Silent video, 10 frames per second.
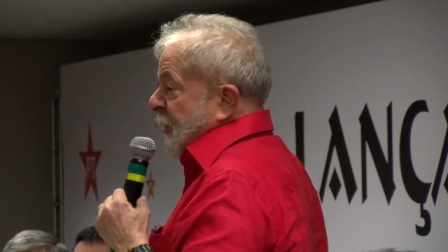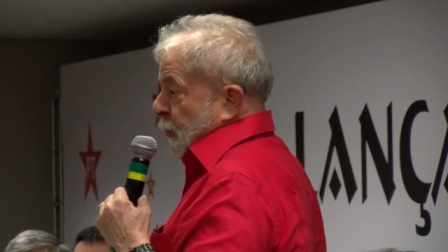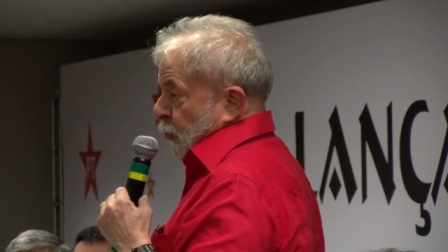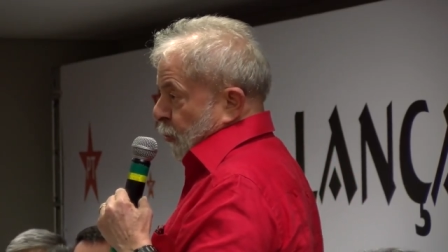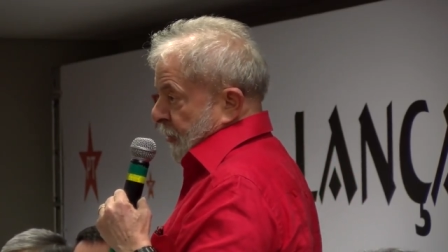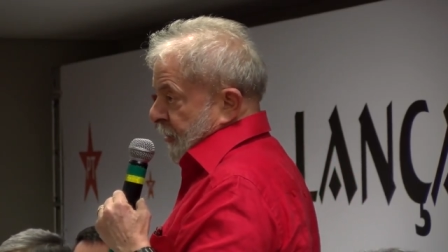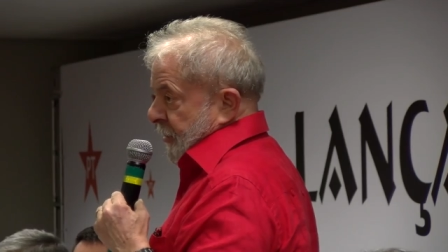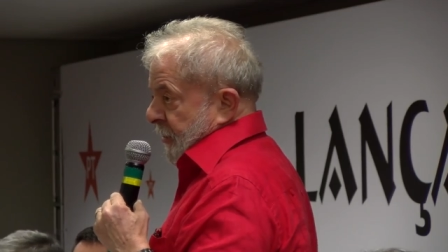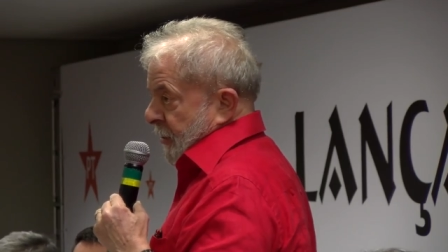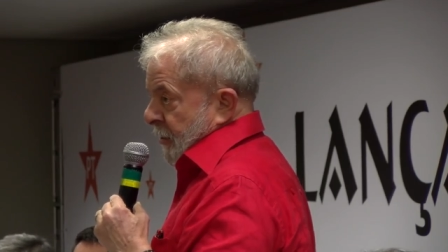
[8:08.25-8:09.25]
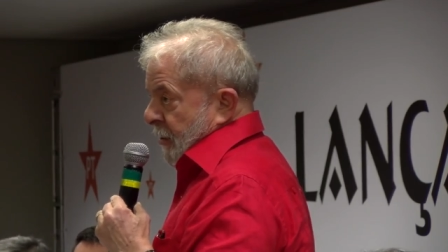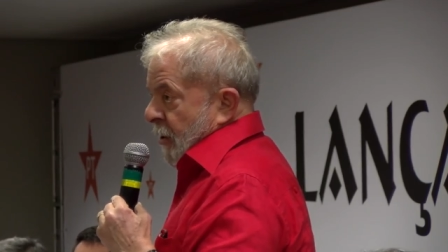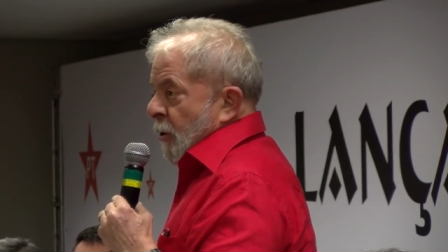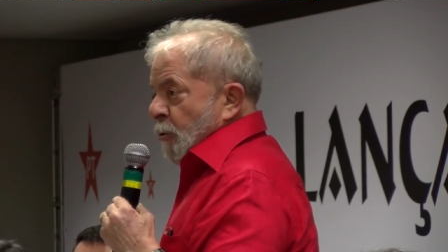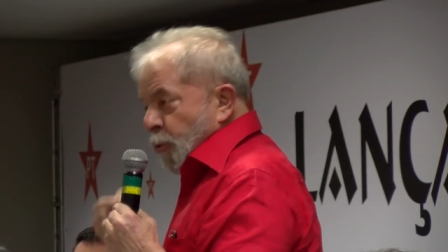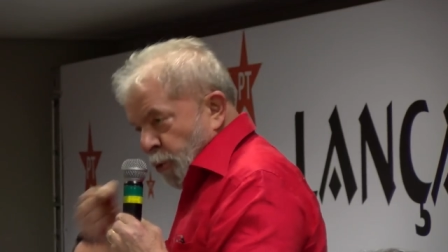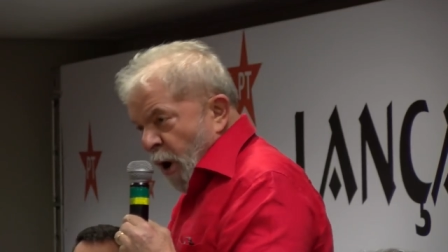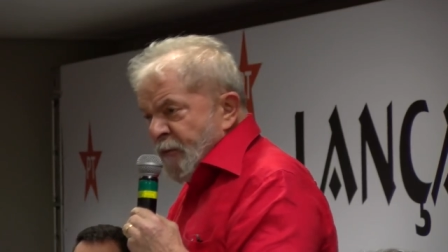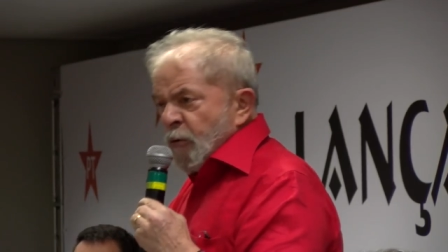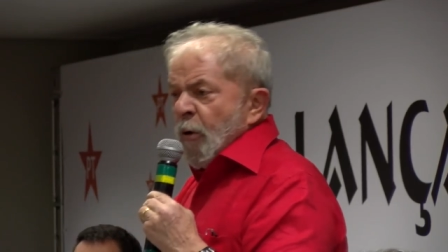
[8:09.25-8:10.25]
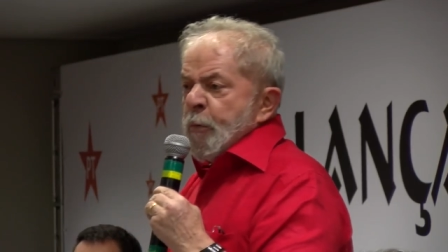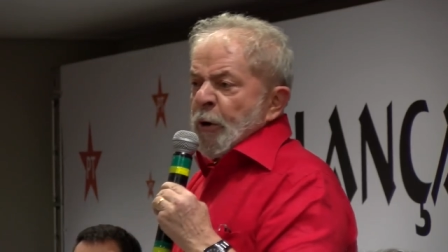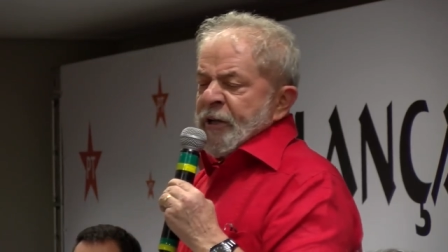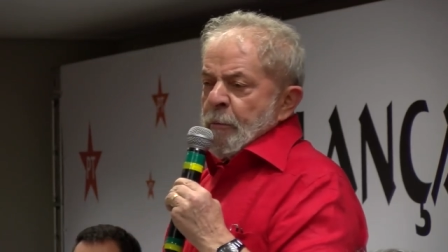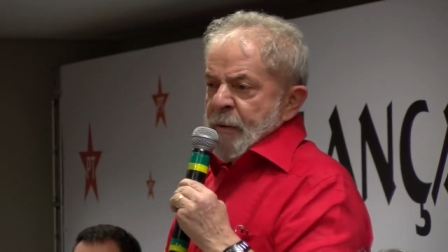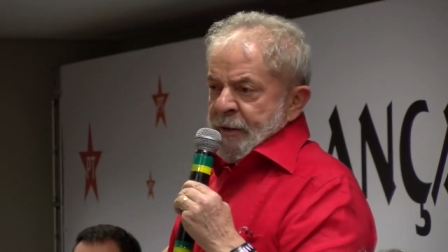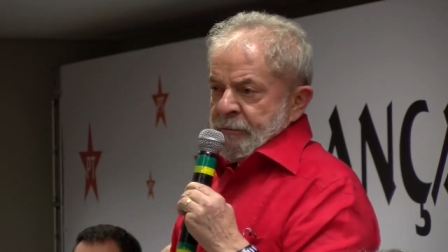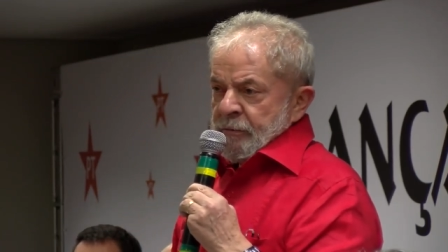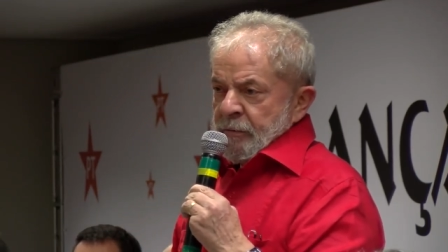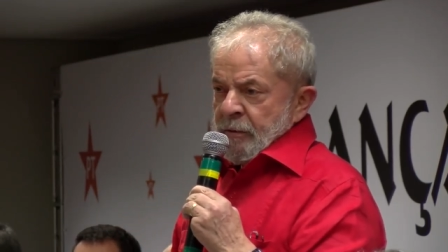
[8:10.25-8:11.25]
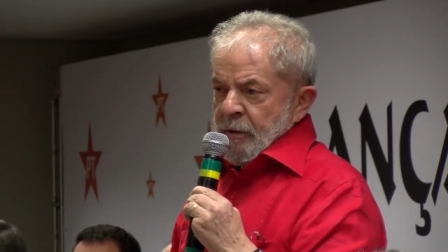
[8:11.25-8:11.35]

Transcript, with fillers: atitude, um novo comportamento.